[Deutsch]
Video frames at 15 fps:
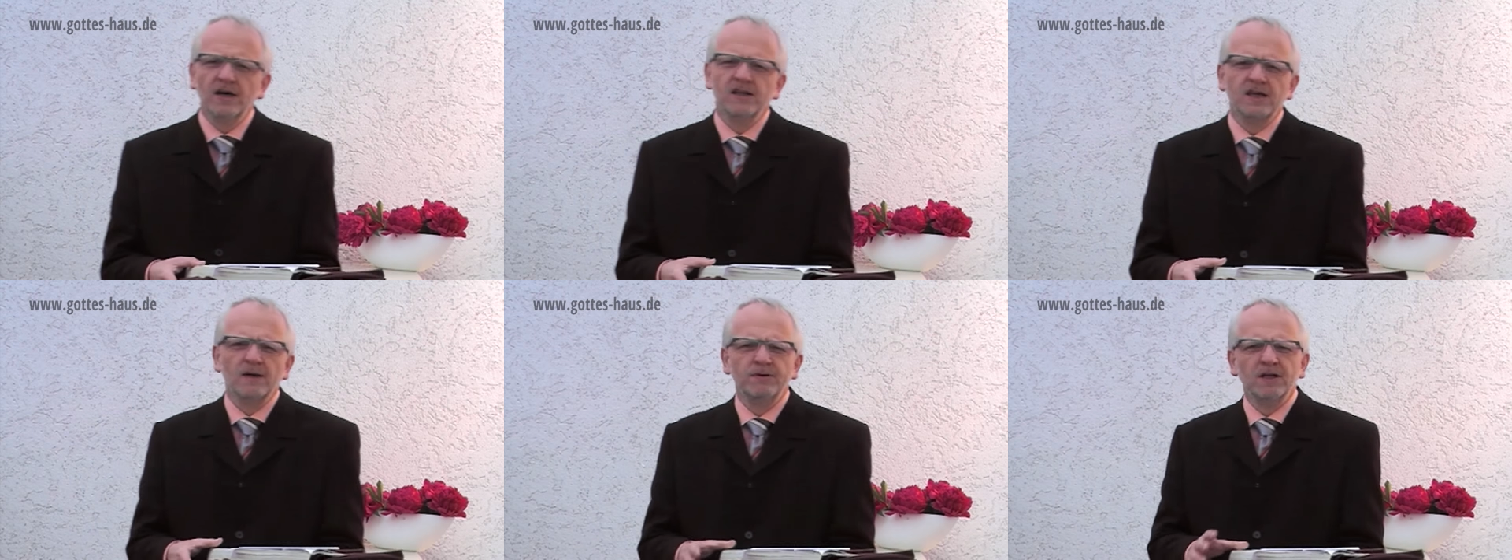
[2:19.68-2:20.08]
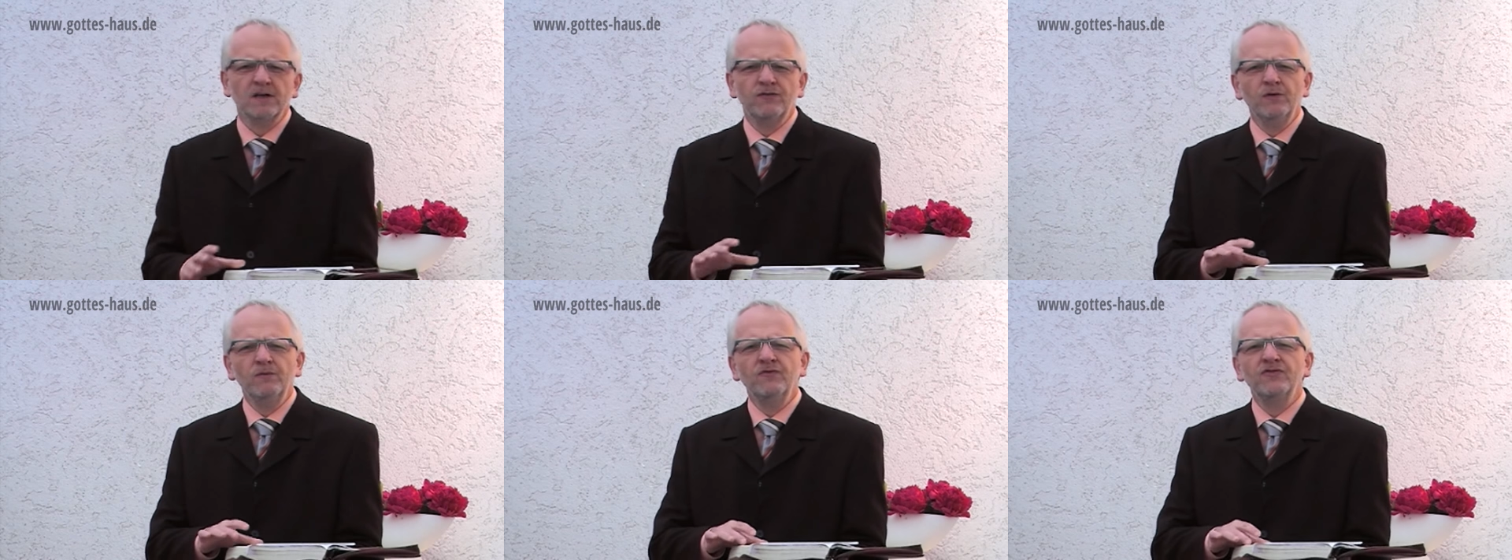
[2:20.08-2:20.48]
In
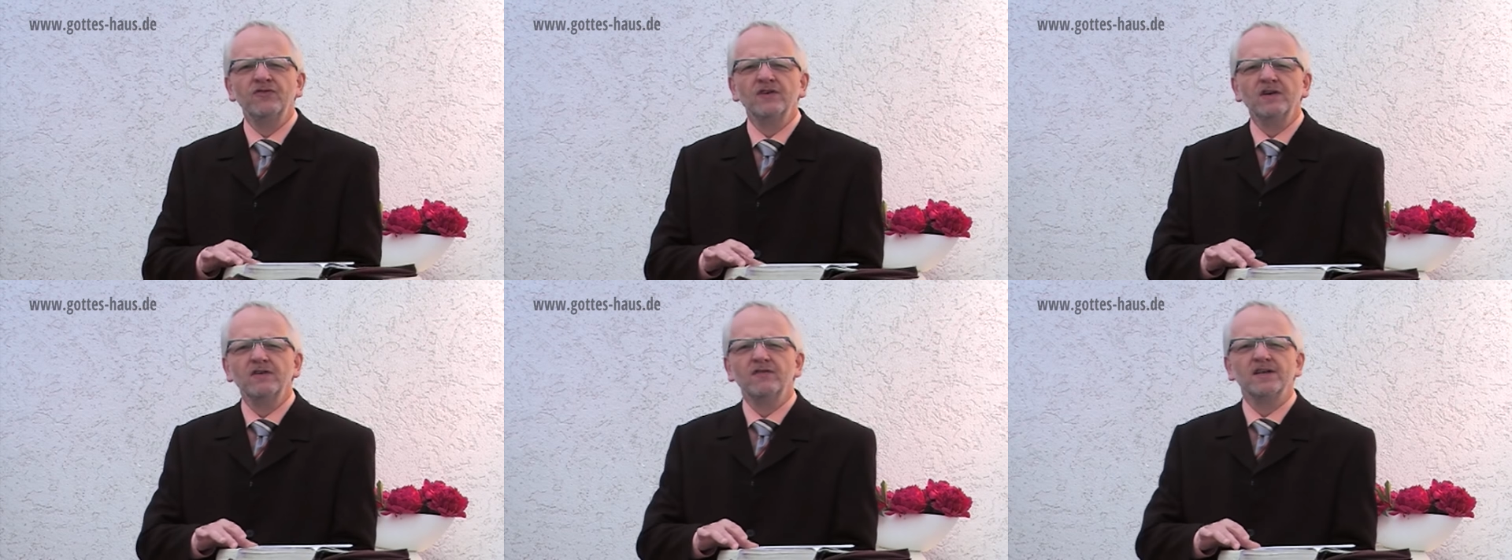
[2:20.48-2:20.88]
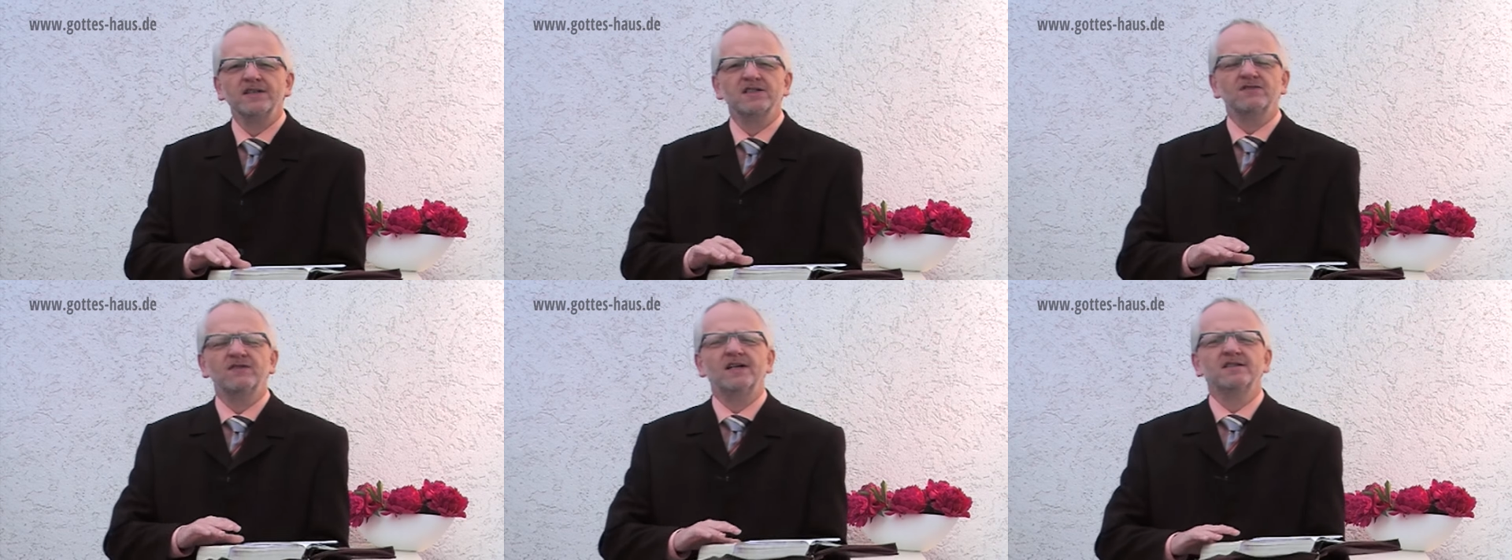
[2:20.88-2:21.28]
Kapitel 50,
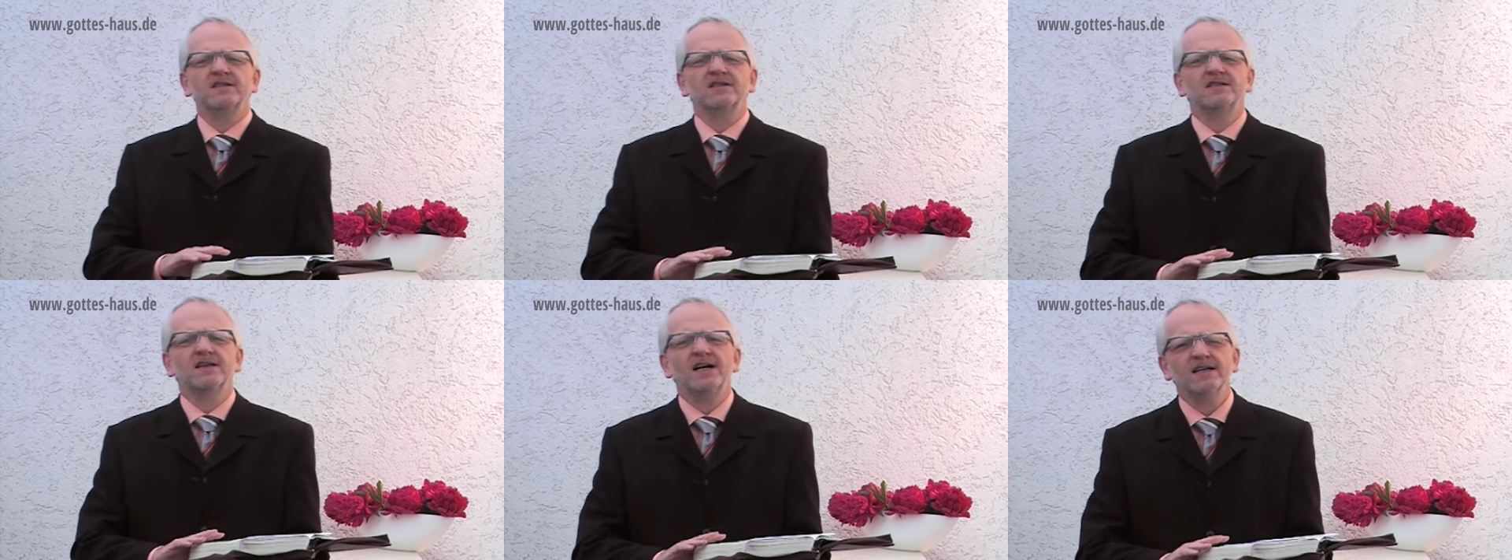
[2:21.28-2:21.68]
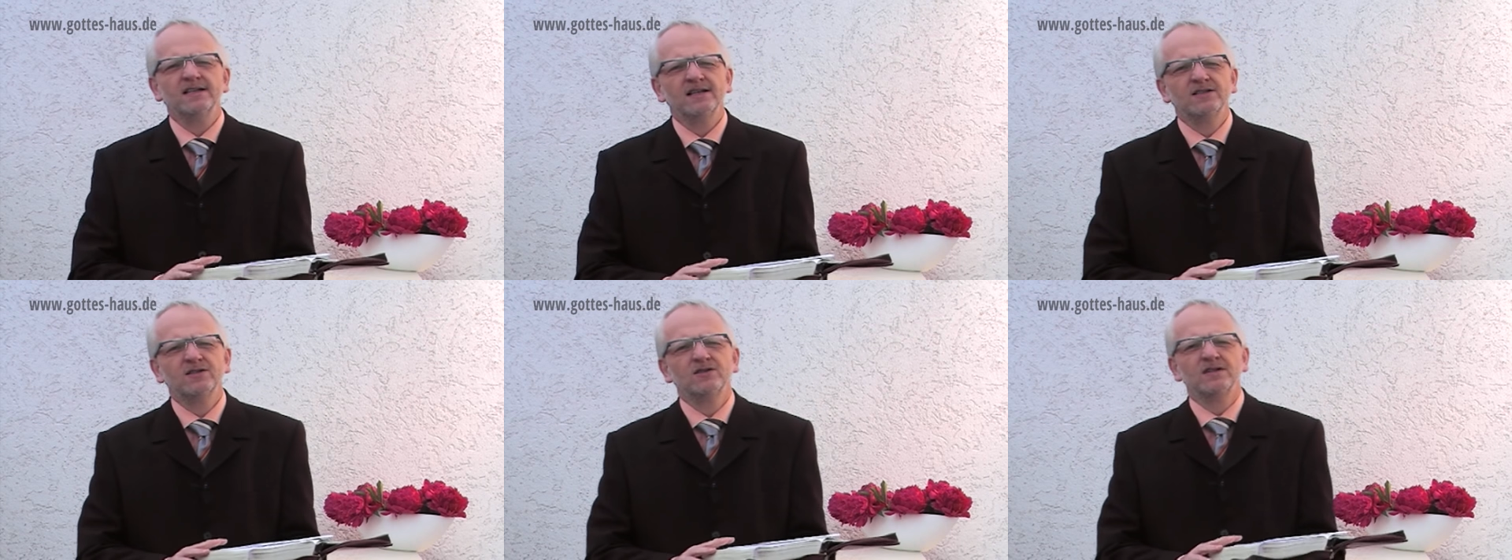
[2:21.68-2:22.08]
Vers 20
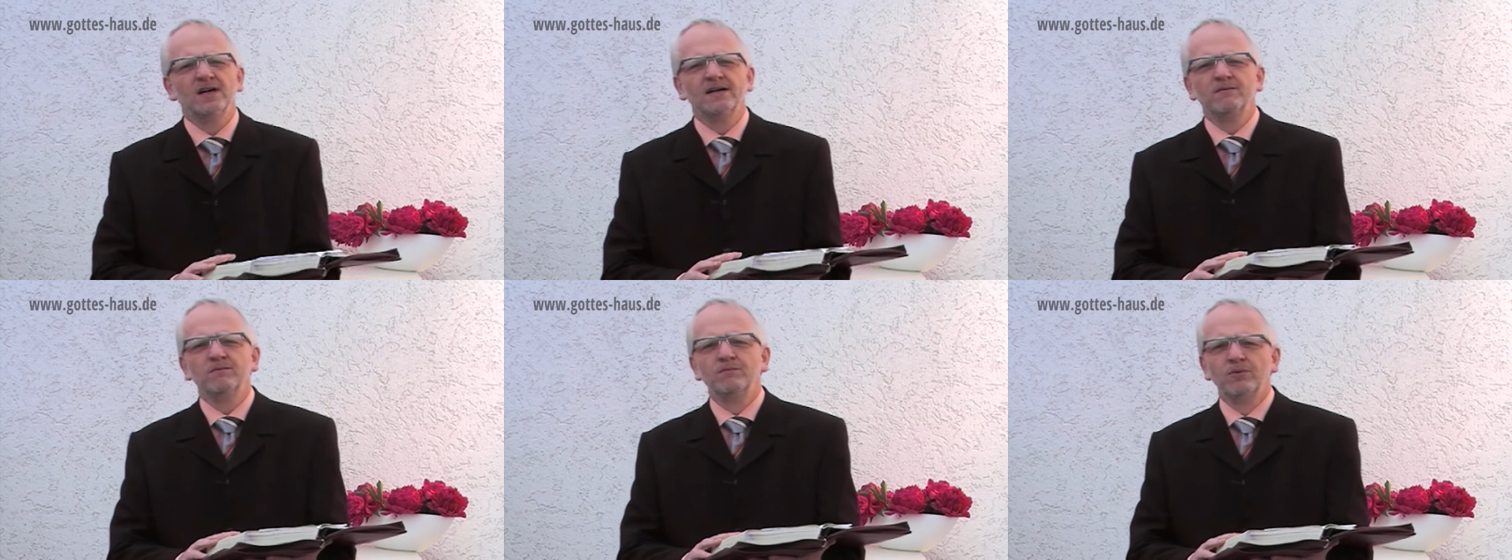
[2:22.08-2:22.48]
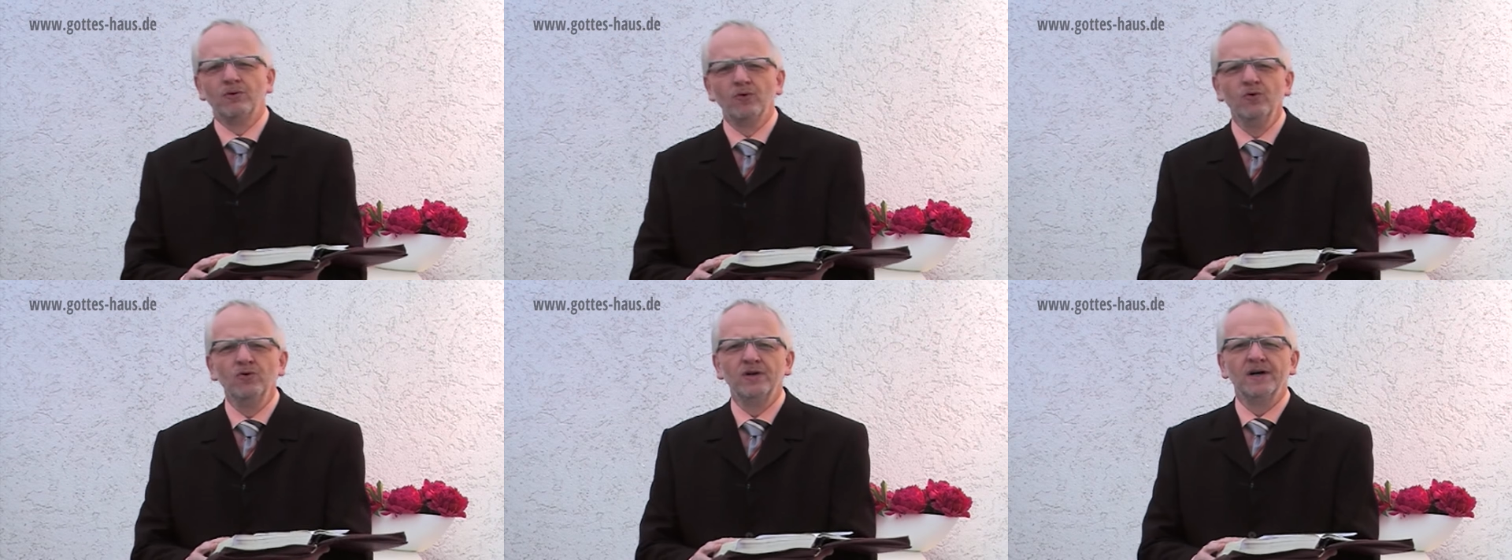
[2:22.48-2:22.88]
sagt er zu seinen
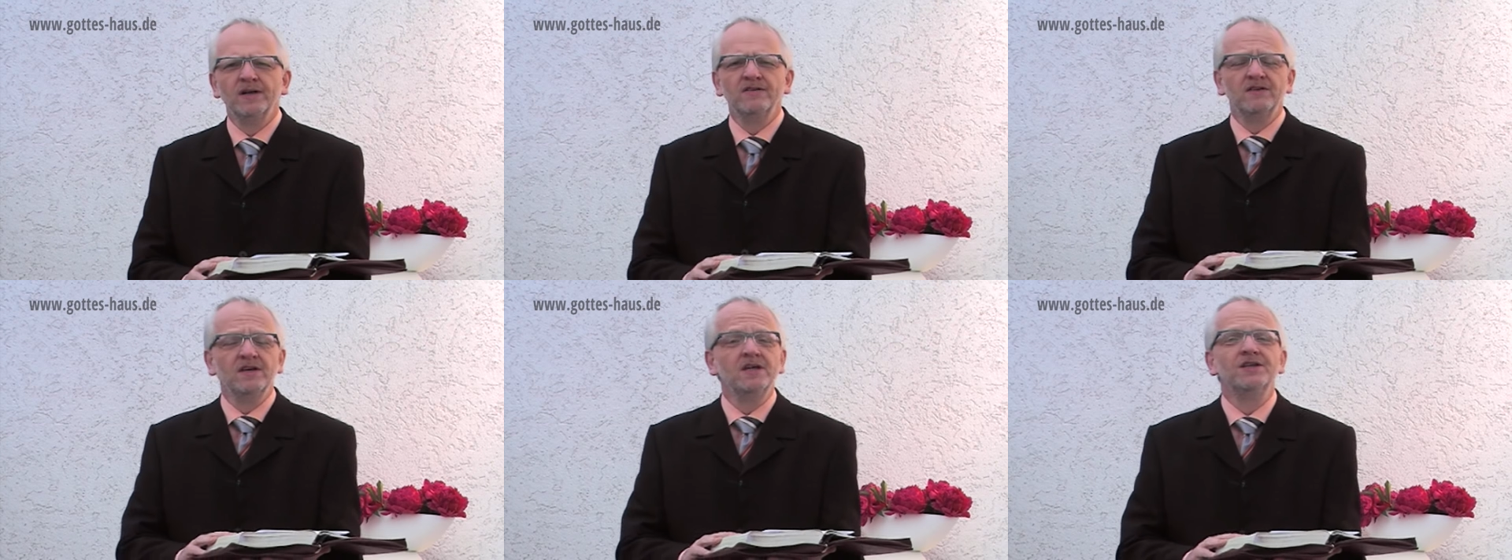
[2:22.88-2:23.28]
Brüdern,